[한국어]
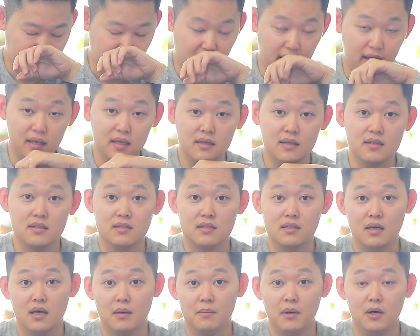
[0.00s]

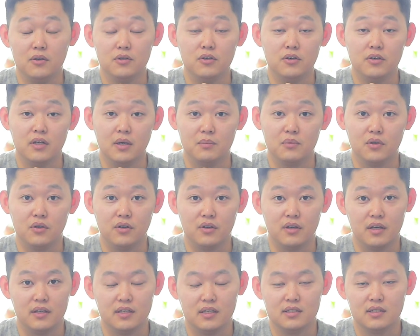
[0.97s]
아이리스의 파더리함도
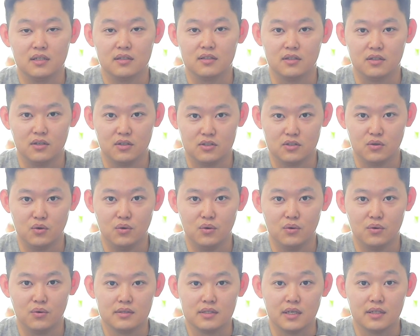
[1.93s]
여기에 살짝
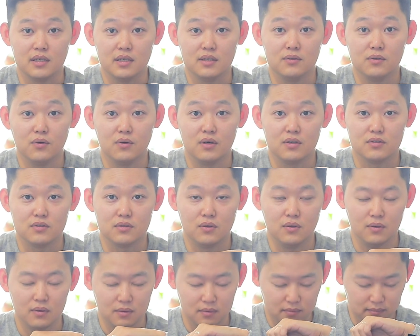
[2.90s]
느껴지고 잔향으로
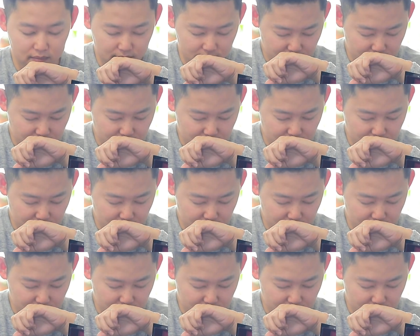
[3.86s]
갈수록